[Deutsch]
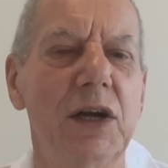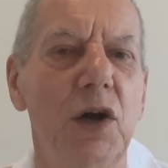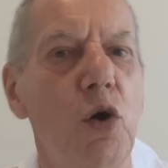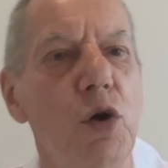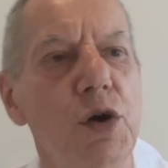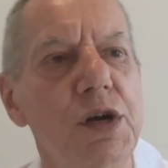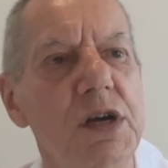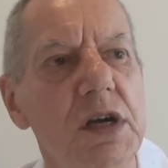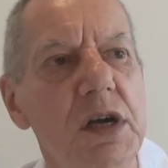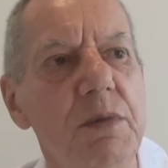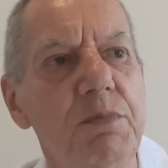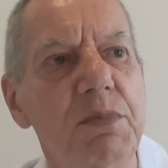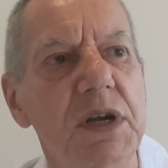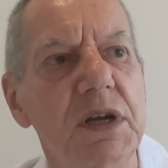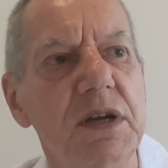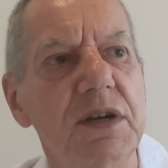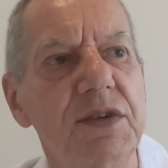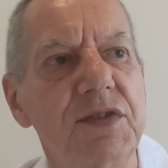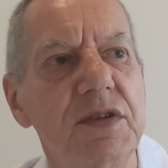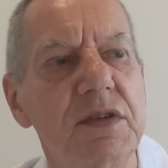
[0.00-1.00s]
Heute gibt
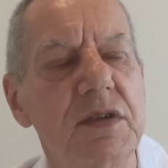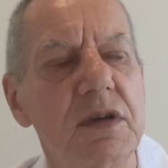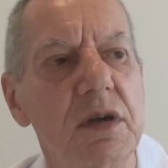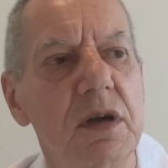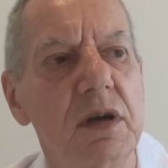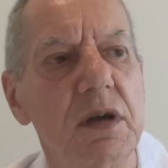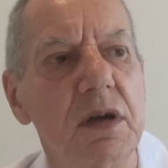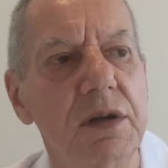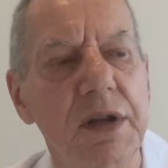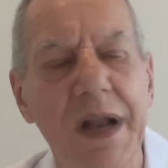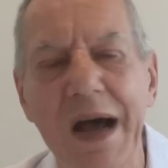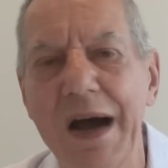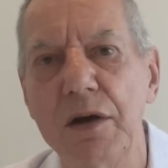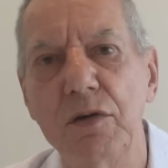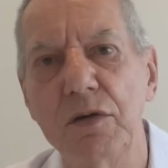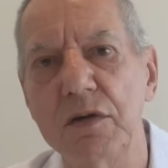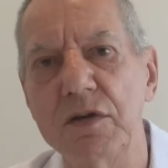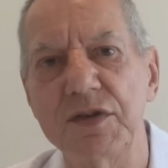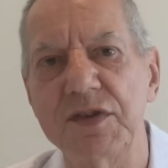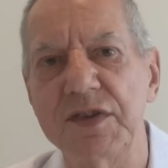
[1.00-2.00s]
es
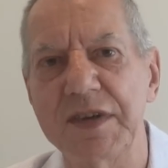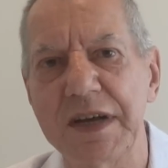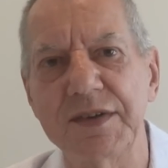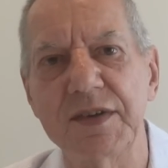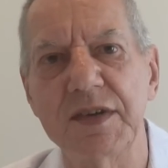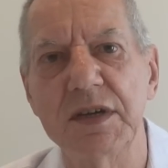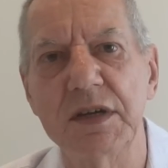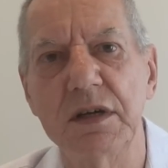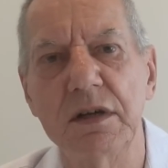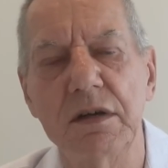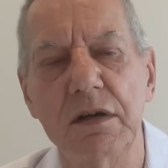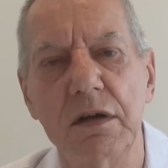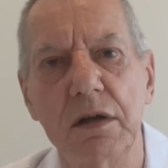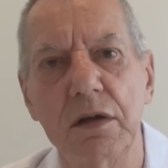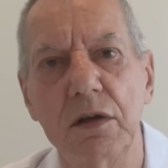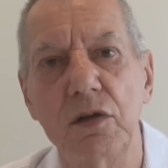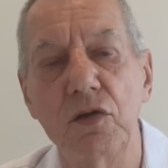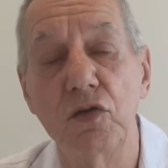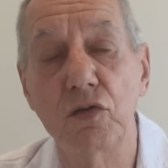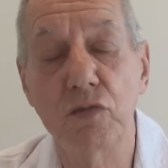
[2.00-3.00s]
Nachrüstsätze,
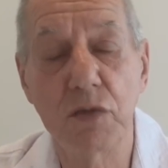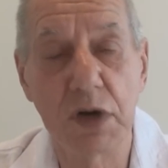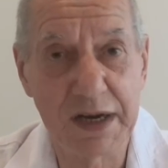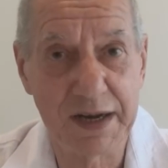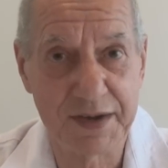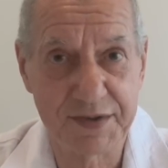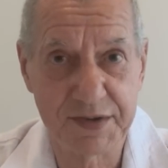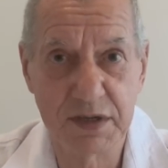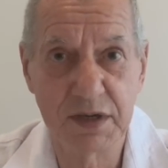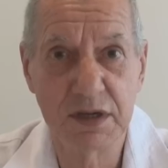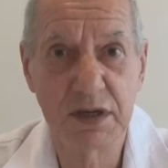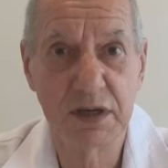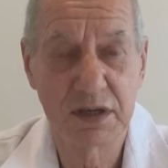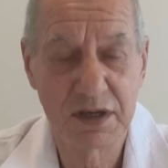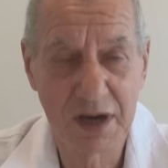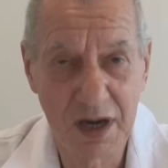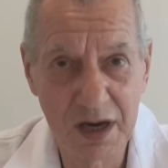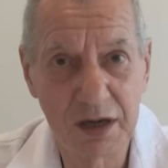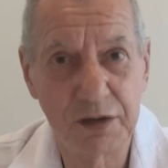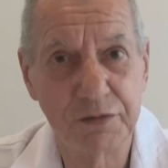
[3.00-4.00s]
zugelassene,
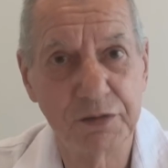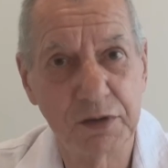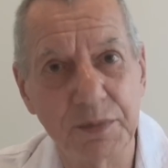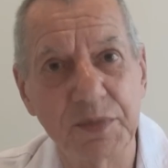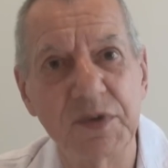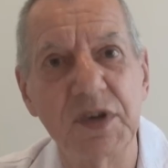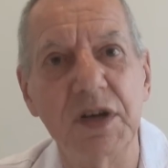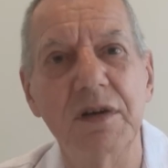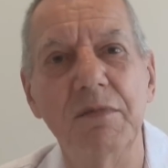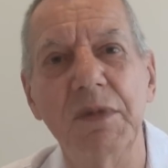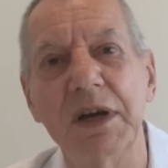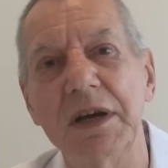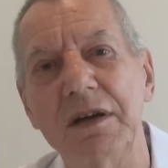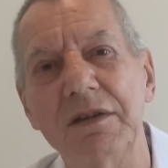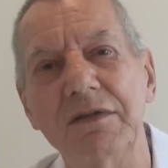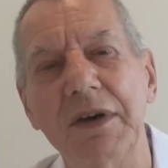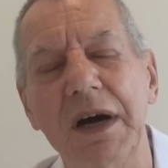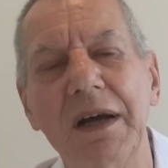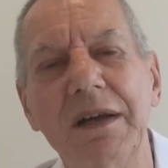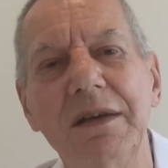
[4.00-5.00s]
darauf kommt es ja immer
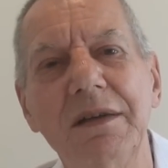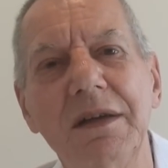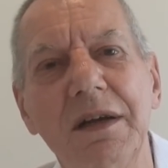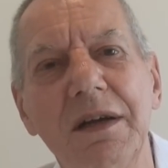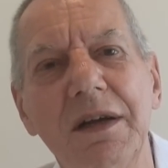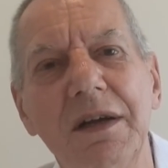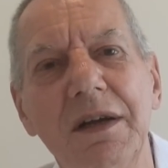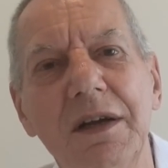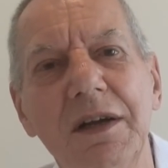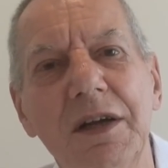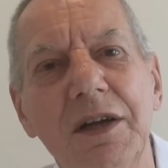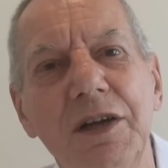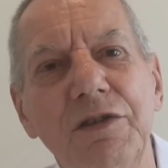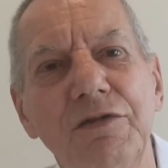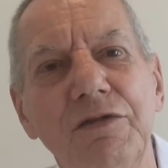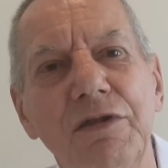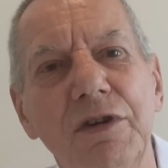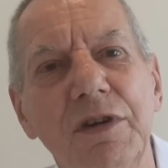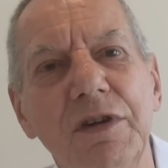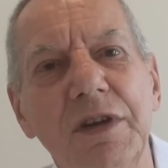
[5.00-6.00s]
drauf an,
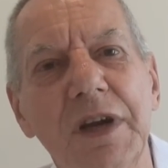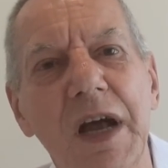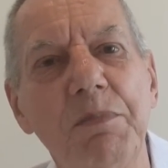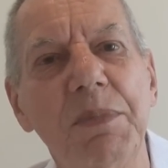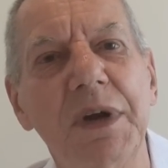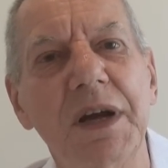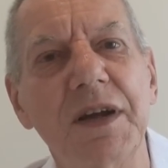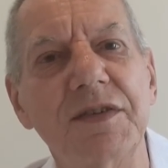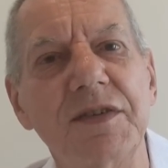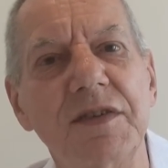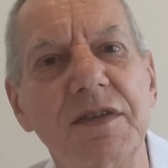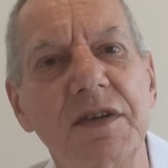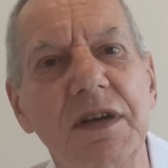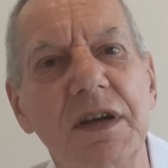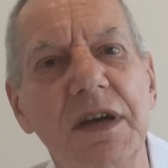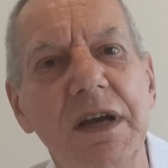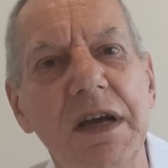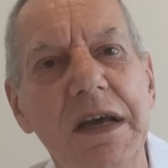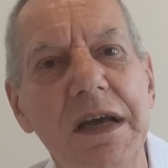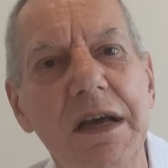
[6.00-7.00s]
von Abgas,
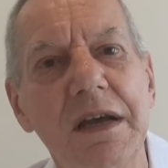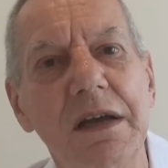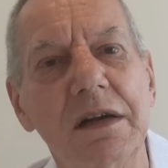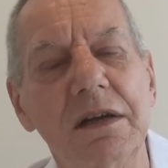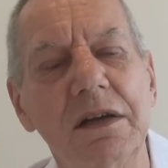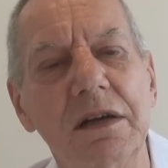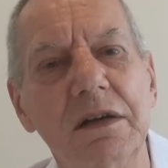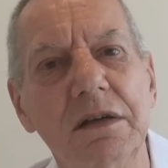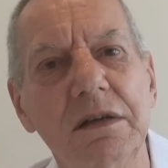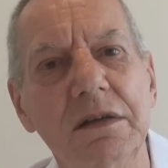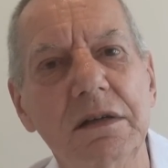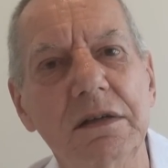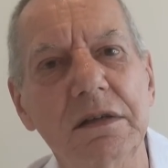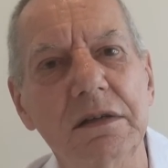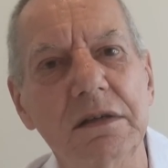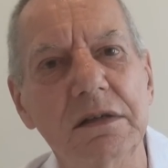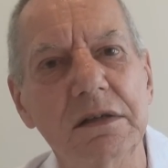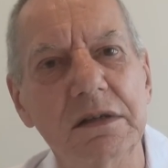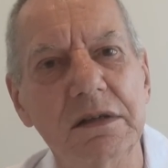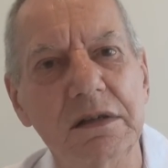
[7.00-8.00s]

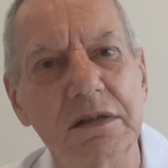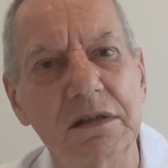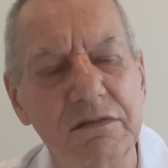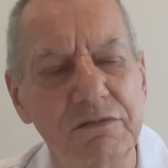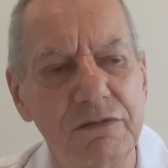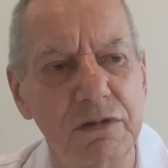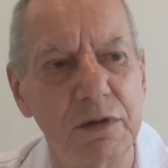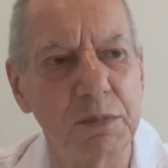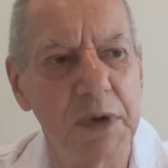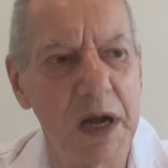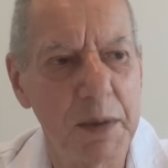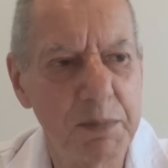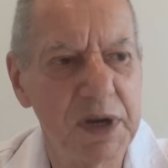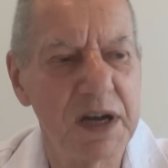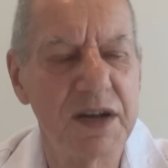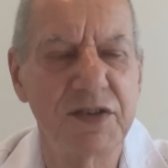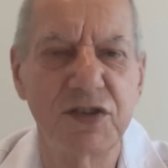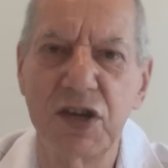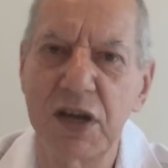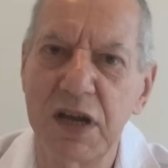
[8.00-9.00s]
äh, vom
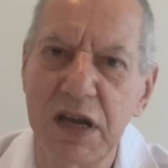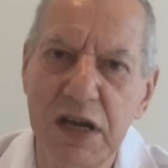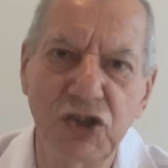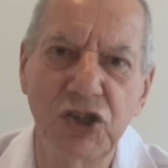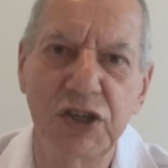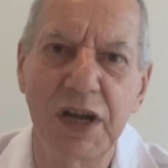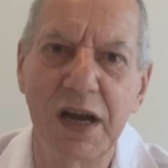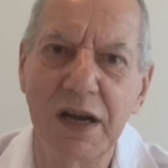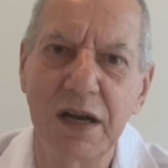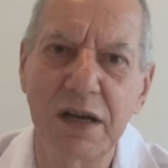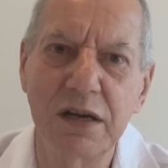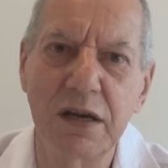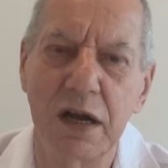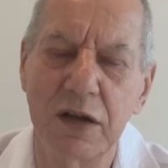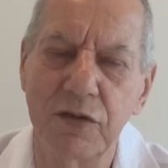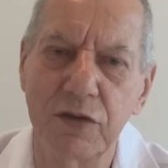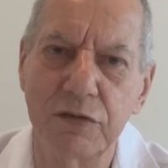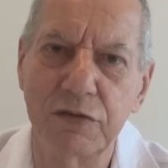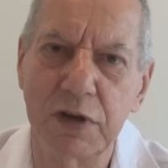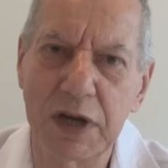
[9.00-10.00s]
Abgasherstellern,
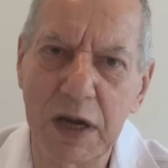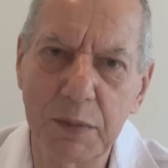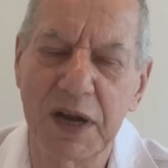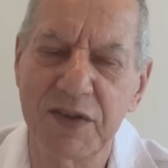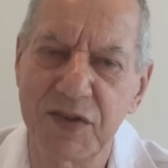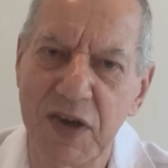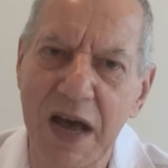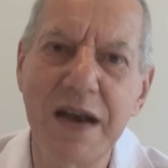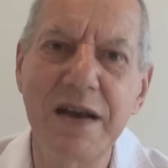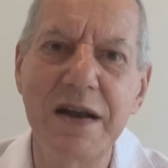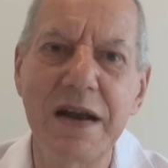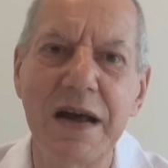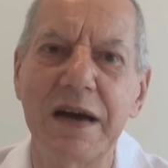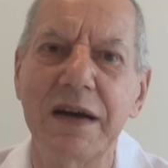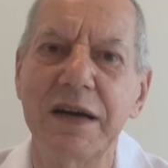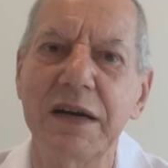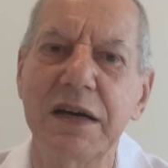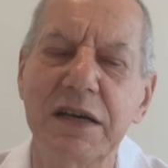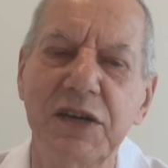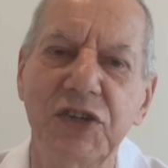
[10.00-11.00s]
also von
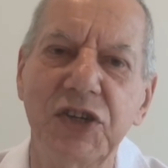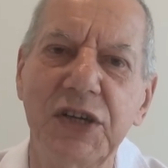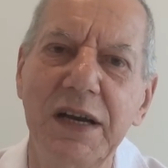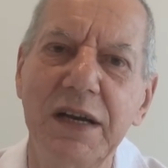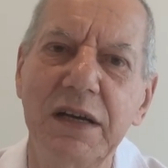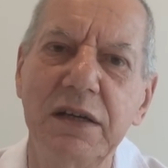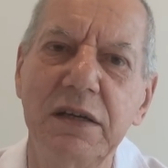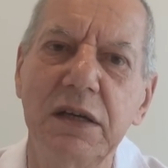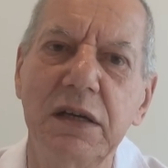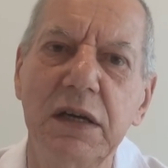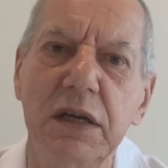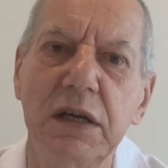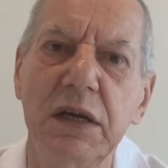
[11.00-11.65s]
Abgasanlagenherstellern,